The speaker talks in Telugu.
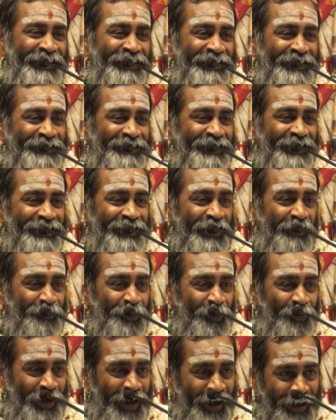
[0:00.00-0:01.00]
ఎందుకంటే
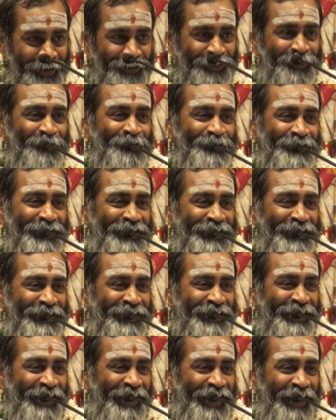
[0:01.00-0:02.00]
అందులో ఒక ఆనందం ఉంది
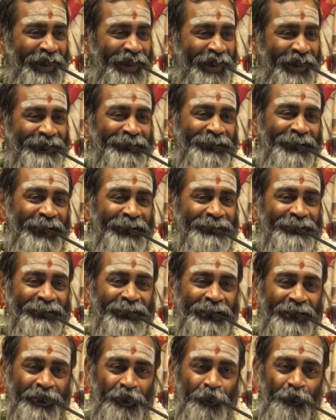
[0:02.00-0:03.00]
అది
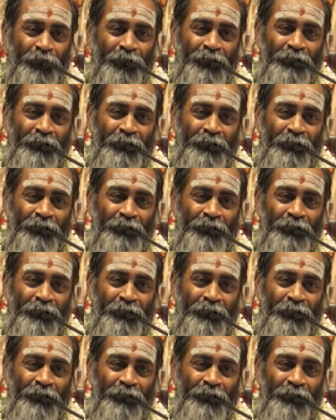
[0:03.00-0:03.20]
అందుకే ఇక్కడ